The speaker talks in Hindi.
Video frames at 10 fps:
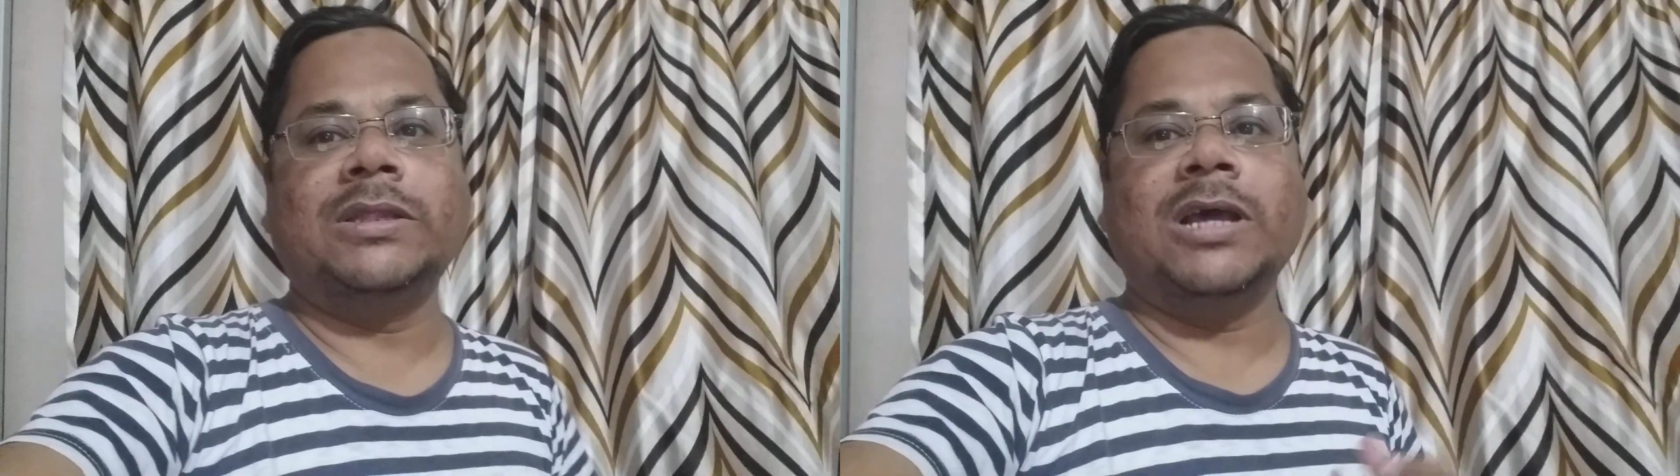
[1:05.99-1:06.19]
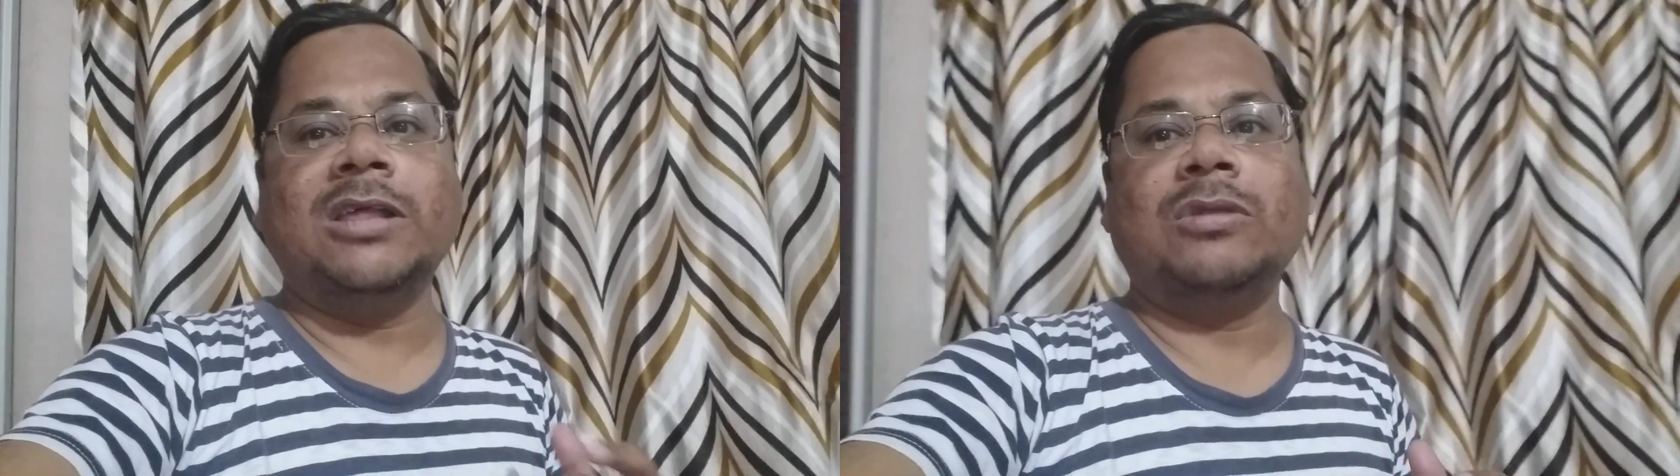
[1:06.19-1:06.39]

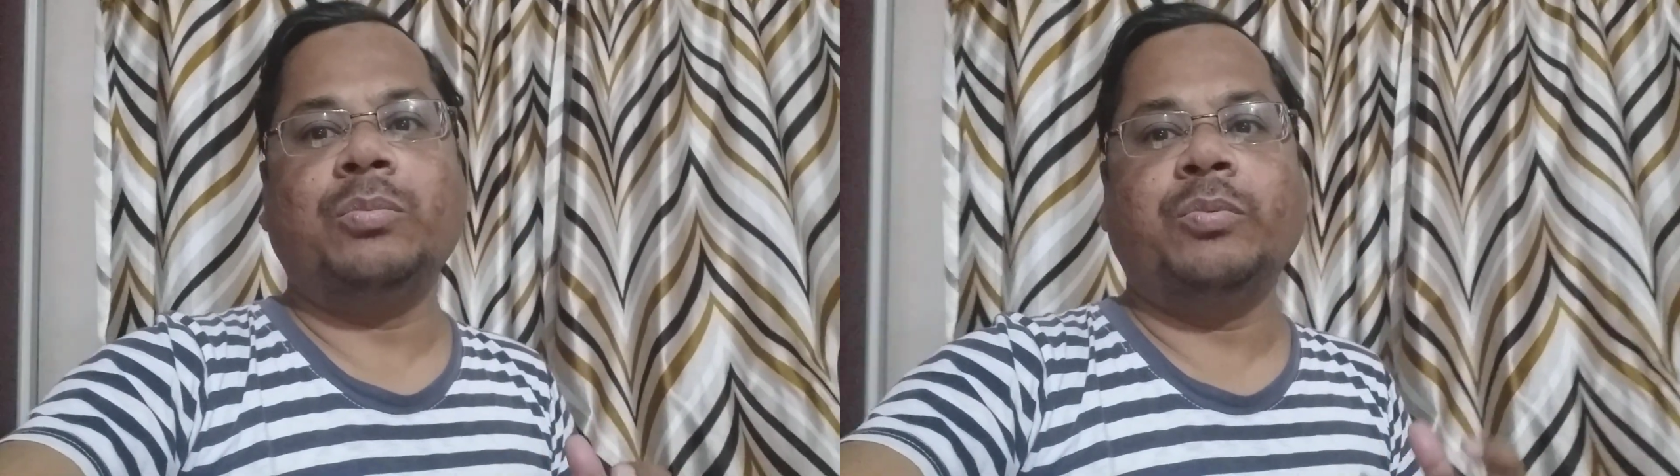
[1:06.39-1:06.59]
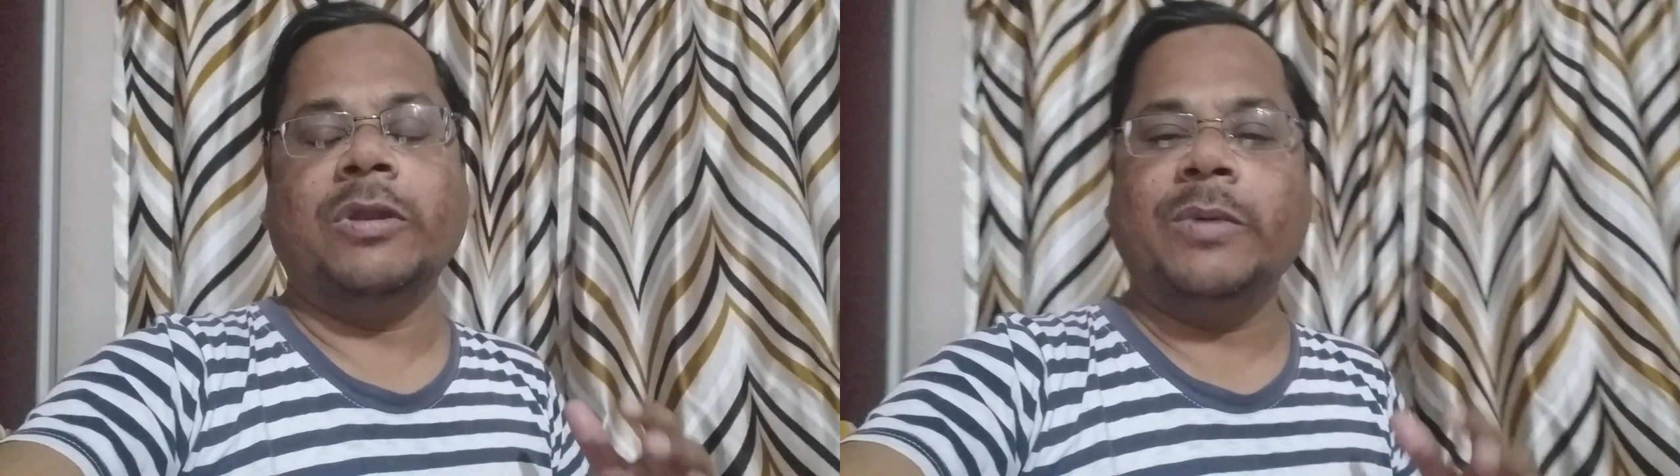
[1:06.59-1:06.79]
दस
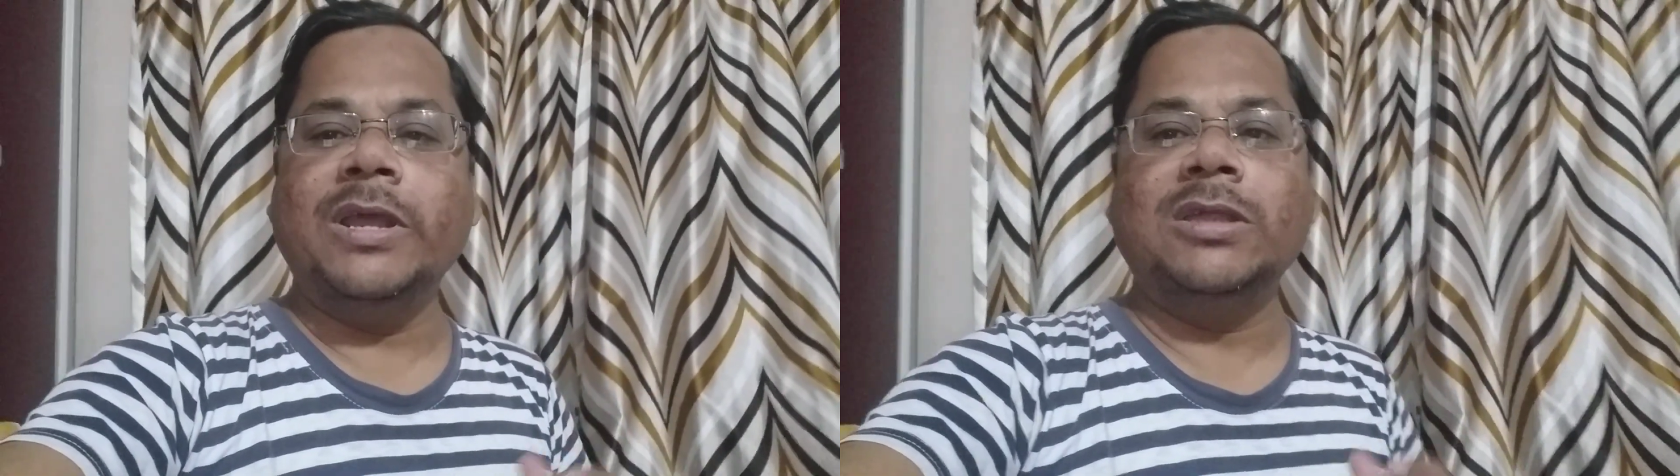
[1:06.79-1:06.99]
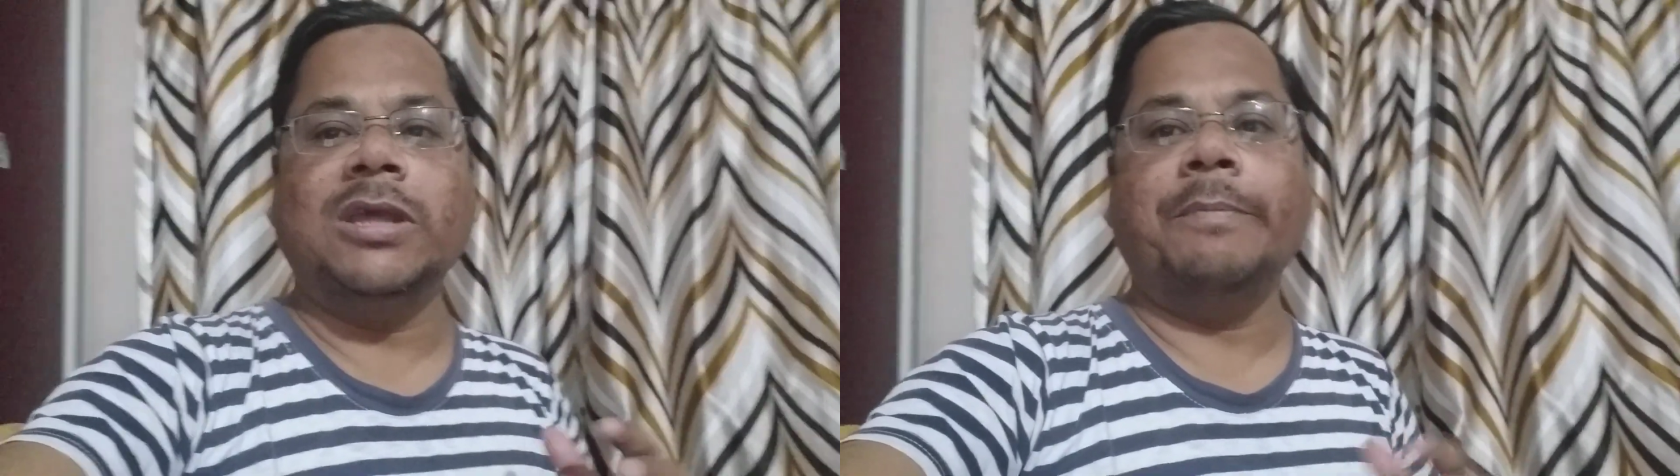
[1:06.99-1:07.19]

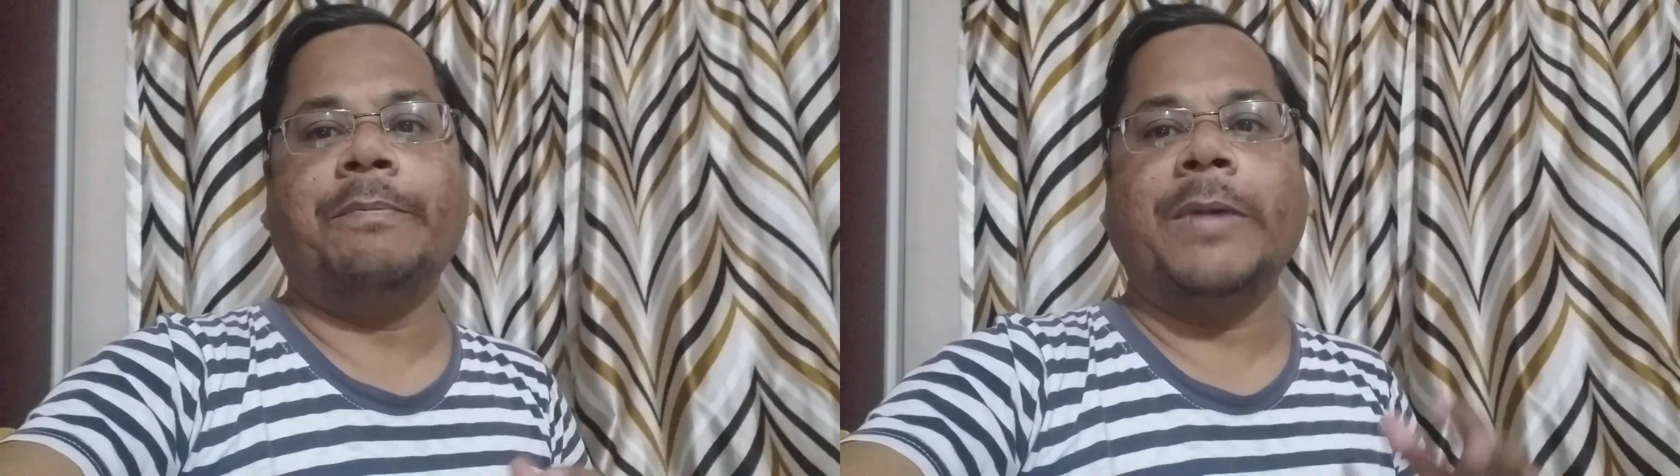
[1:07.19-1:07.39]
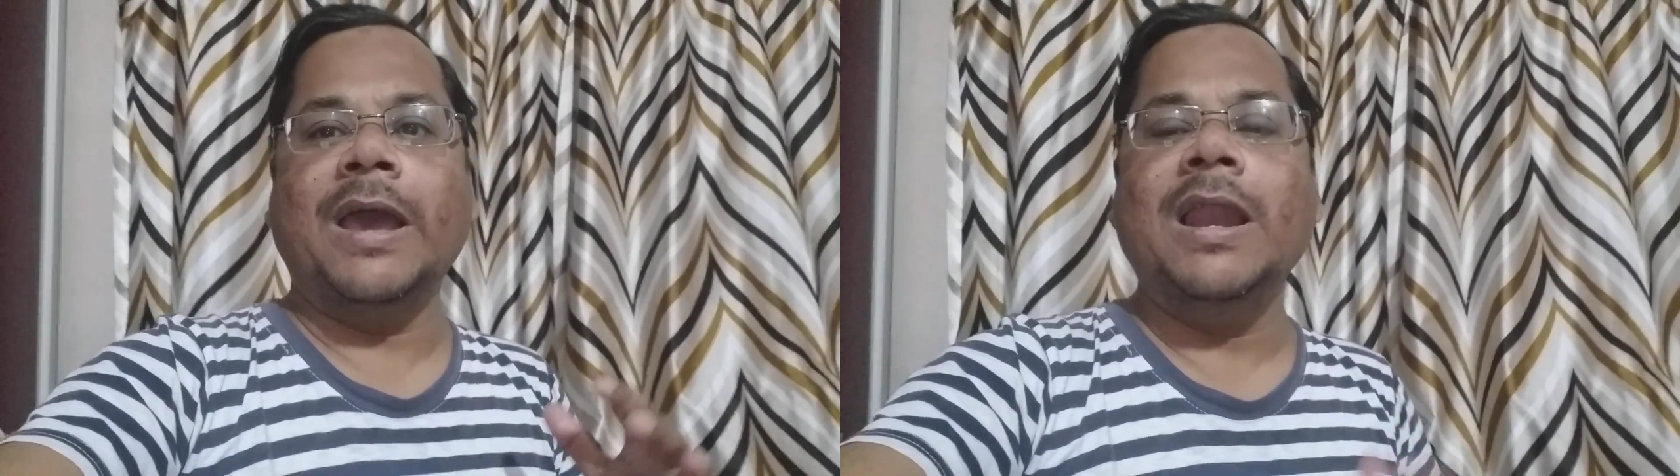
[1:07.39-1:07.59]
फरवरी से
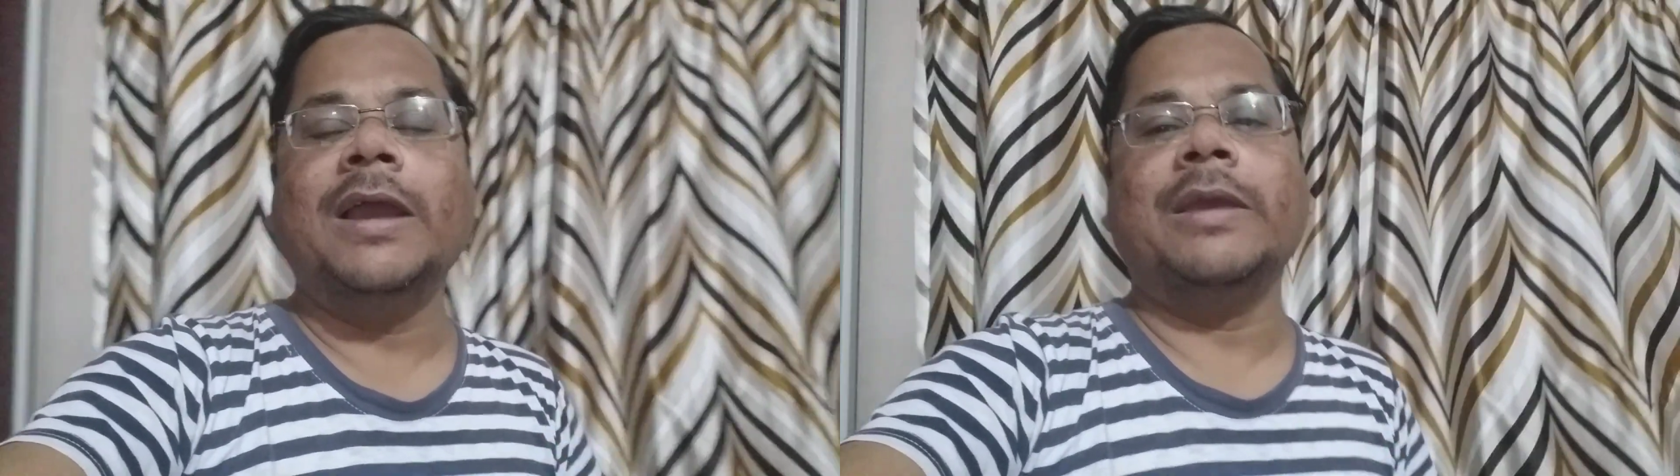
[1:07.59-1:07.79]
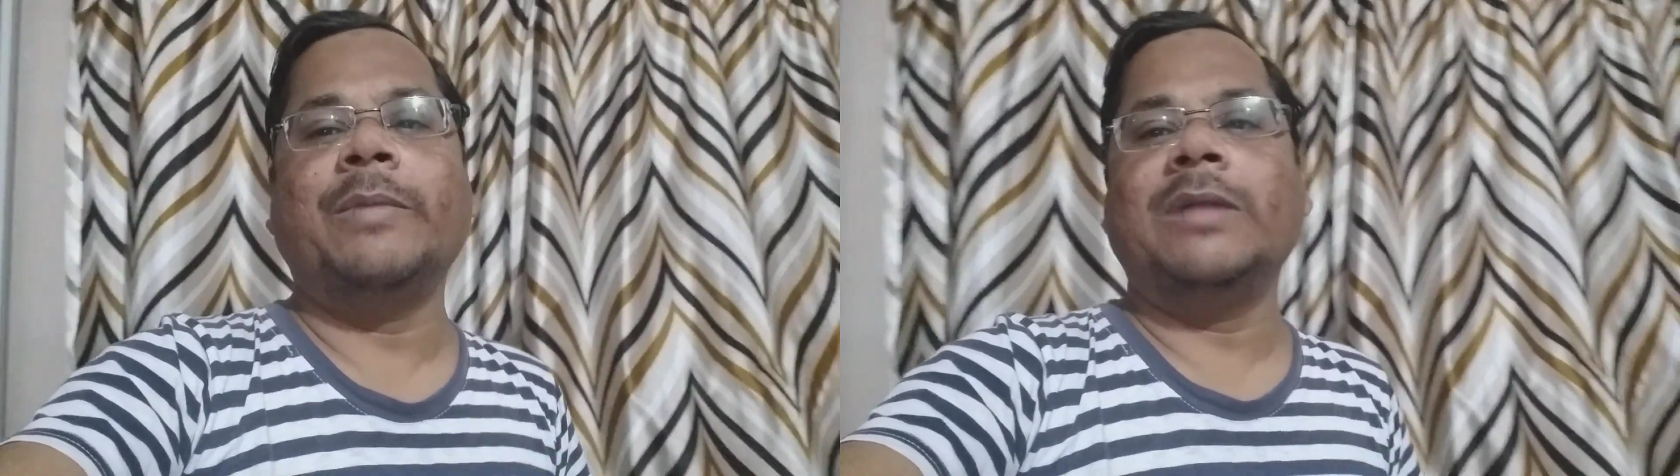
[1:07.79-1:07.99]
पहले की